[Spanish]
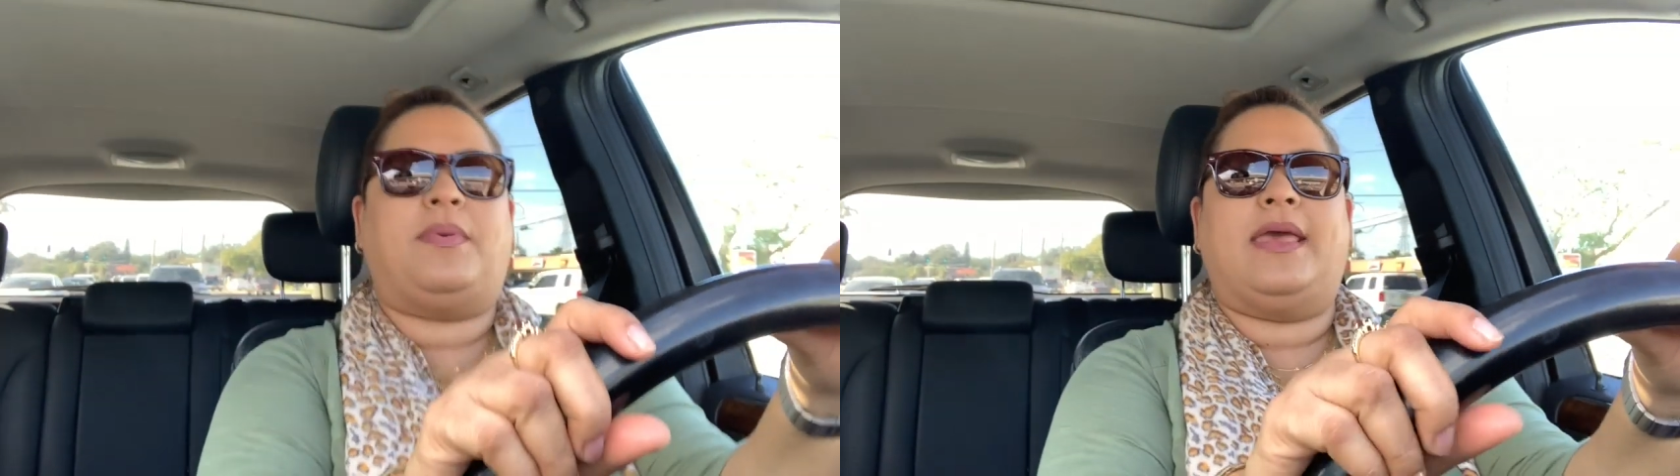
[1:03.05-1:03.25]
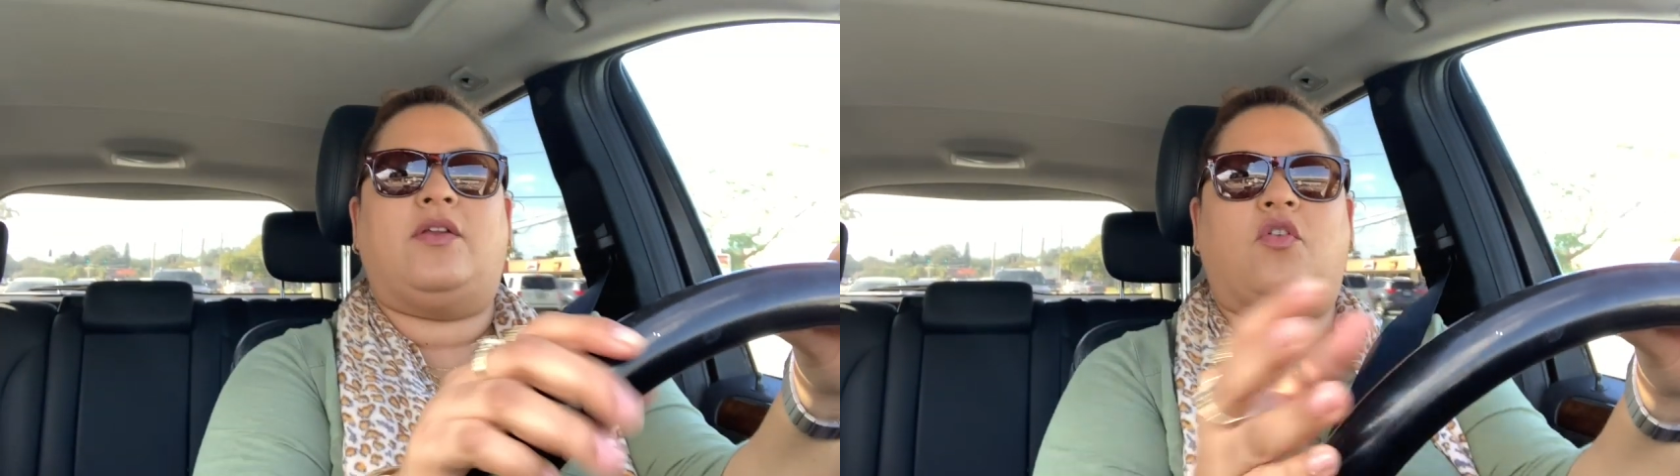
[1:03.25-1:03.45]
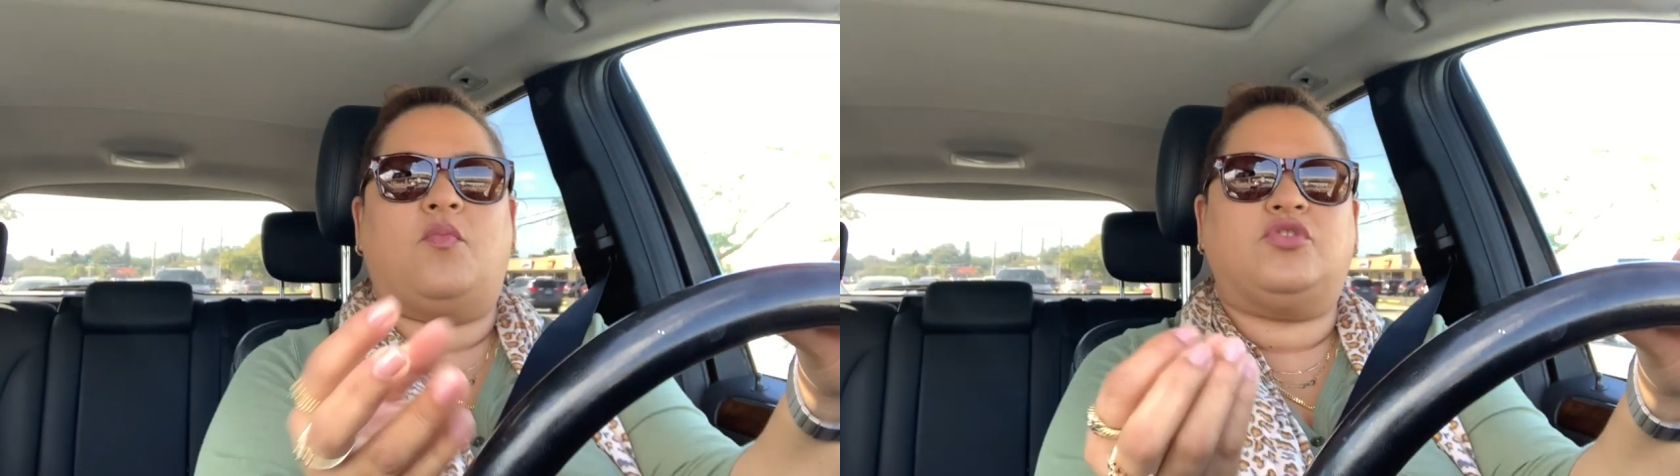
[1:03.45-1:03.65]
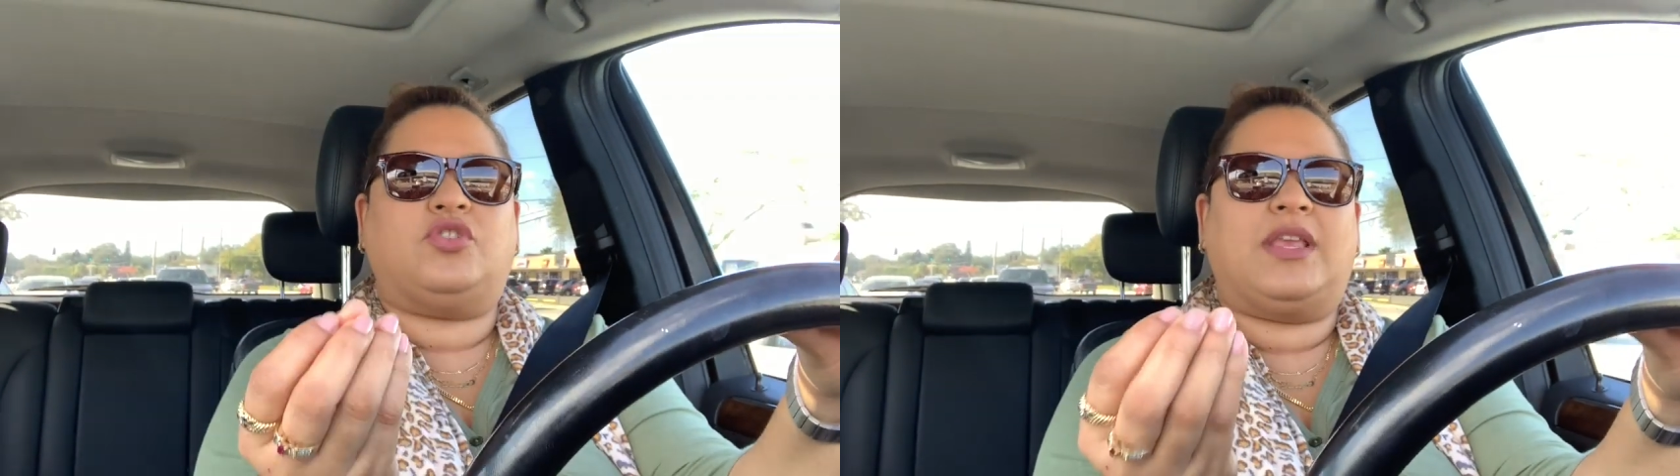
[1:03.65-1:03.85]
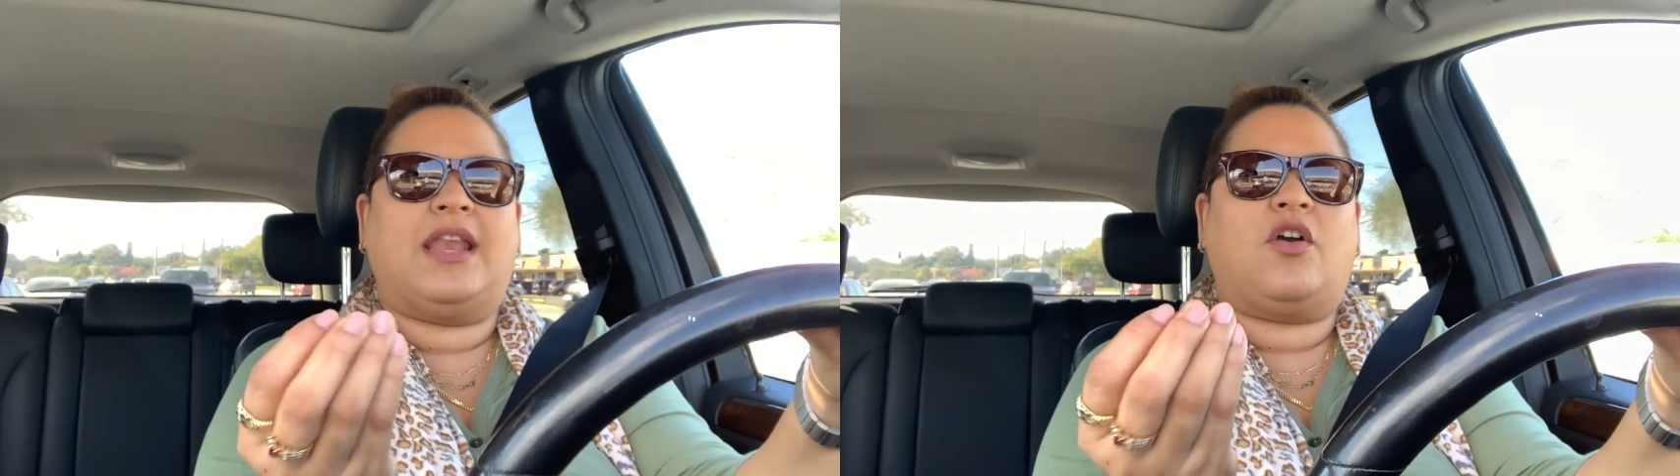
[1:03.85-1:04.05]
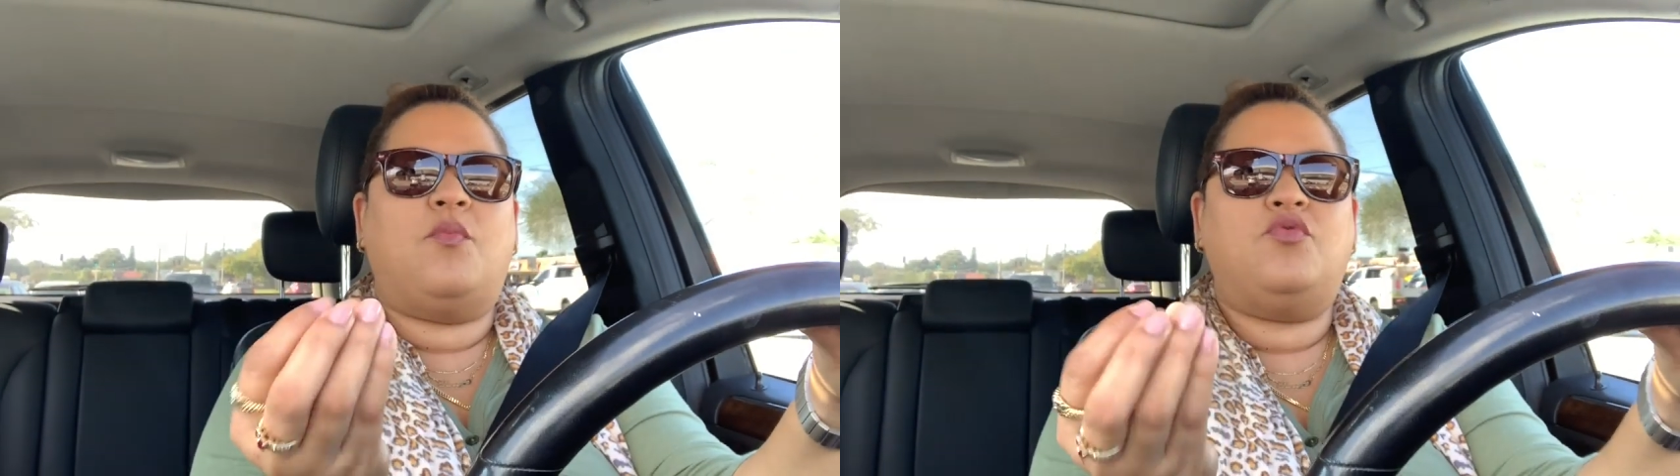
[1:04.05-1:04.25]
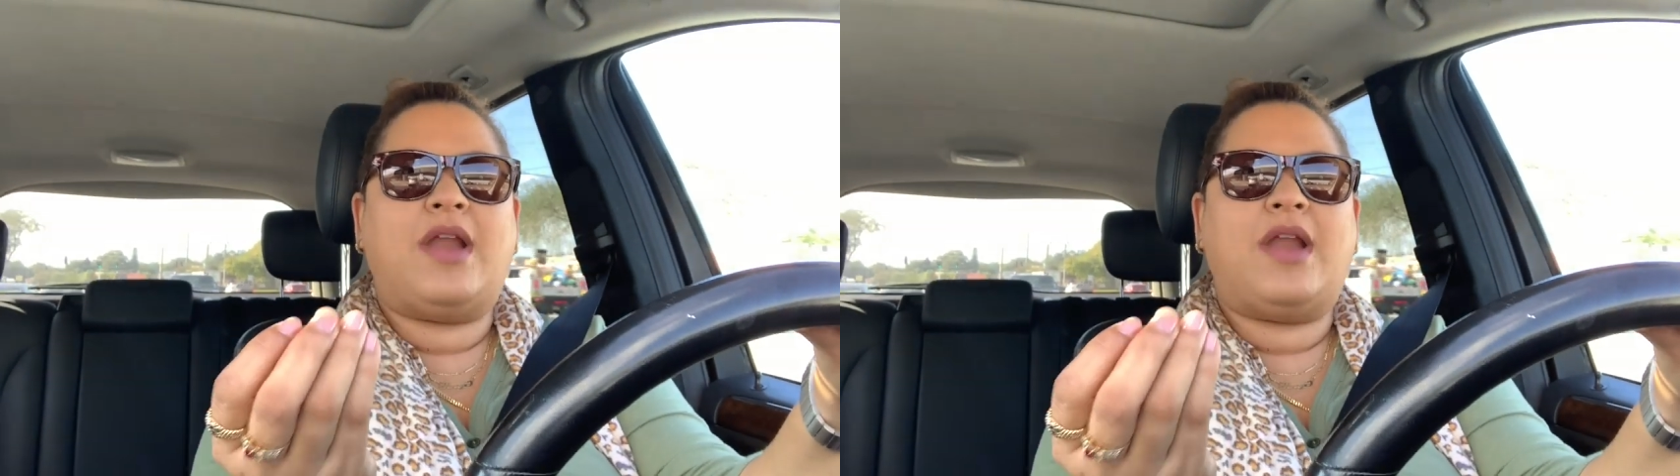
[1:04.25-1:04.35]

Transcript: pero como eso tiene como